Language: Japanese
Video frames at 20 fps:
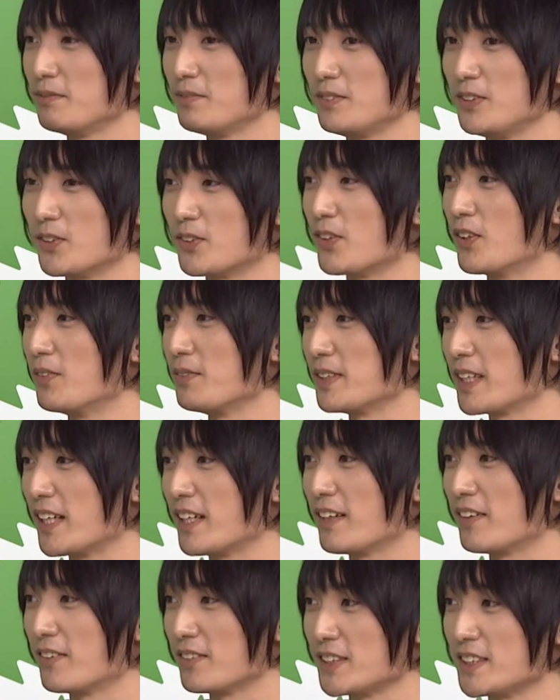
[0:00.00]
旅行みたい
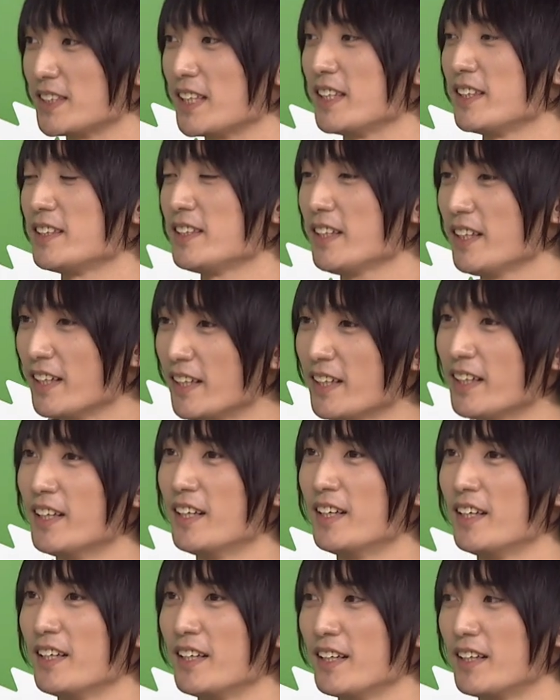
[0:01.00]
なのをしていて、はい、
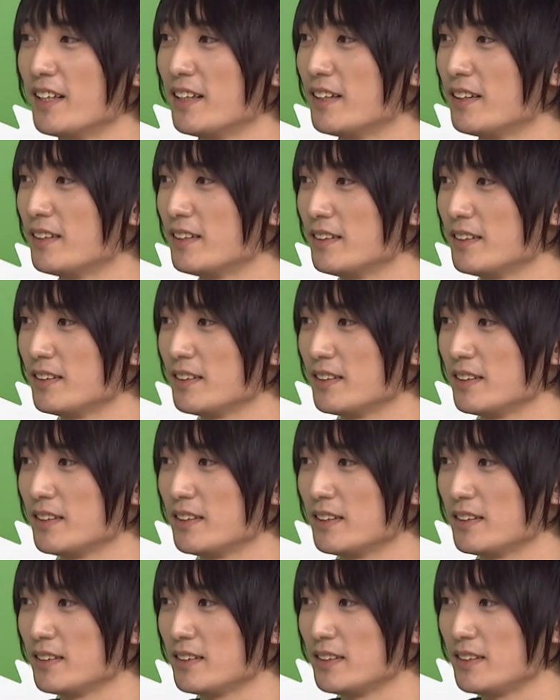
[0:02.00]
何年 1, 1
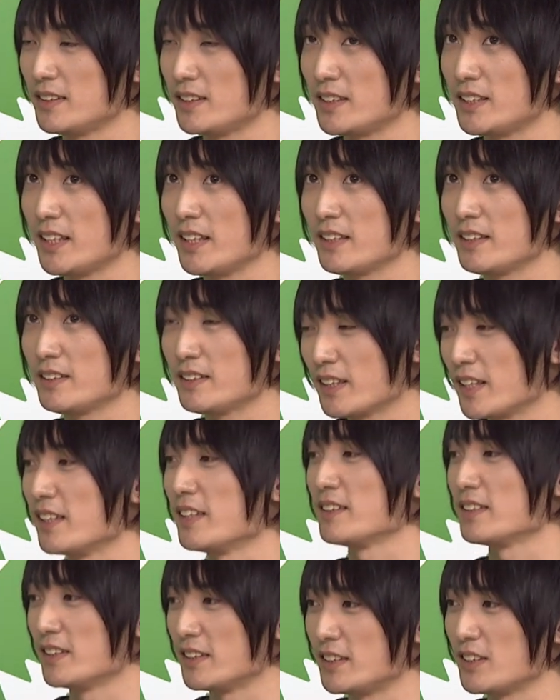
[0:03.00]
年間1年ぐらい
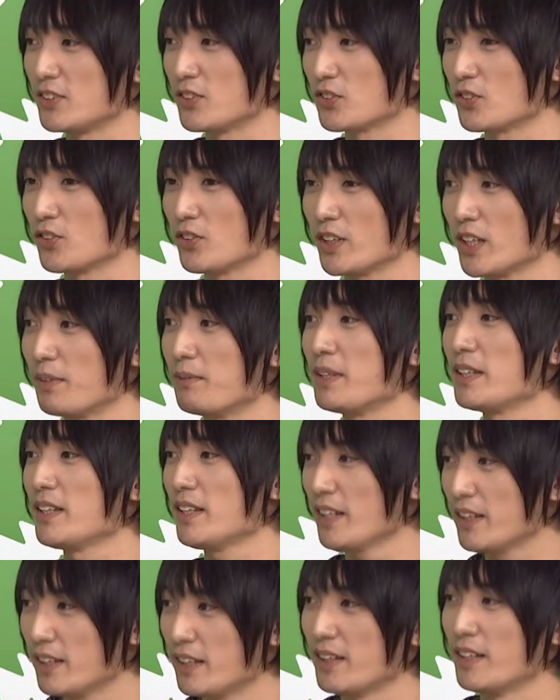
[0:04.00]
ですね仕事を辞めて、